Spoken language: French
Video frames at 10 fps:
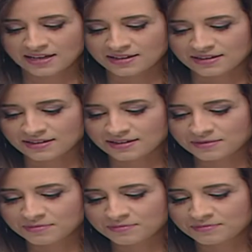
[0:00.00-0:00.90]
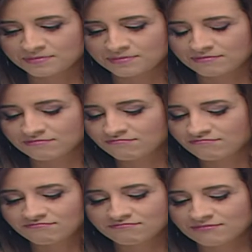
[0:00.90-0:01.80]
euh,
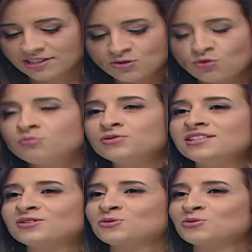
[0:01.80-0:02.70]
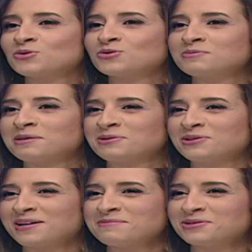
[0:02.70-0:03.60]
qu'est-ce qu'on peut dire sur notre sommeil
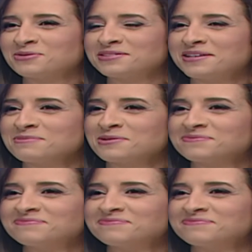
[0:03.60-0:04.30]
pendant le ramadan finalement